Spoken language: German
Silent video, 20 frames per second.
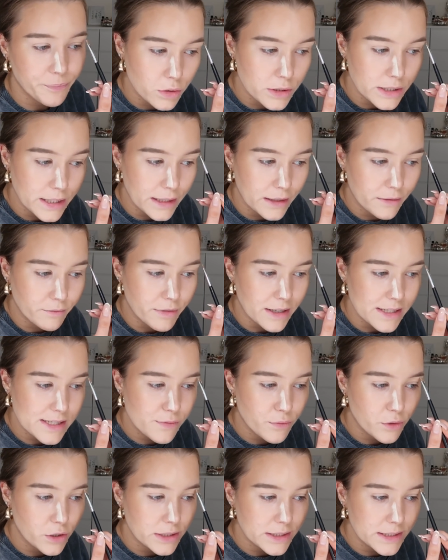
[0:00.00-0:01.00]
Und
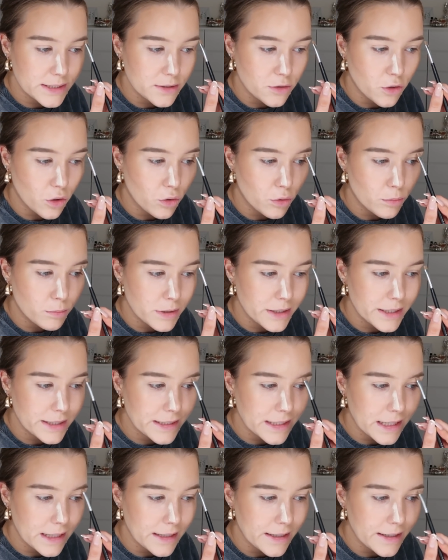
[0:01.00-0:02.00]
irgendwas wollte ich noch
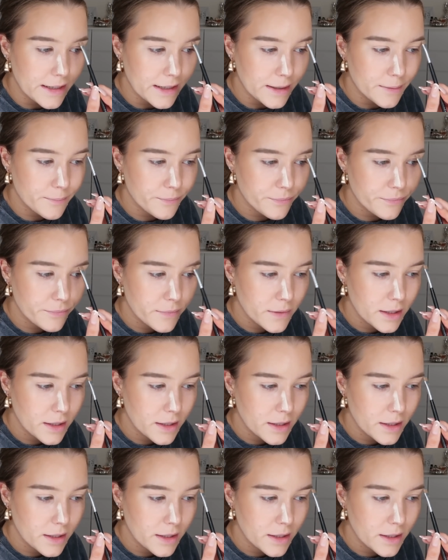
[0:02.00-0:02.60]
unbedingt erledigen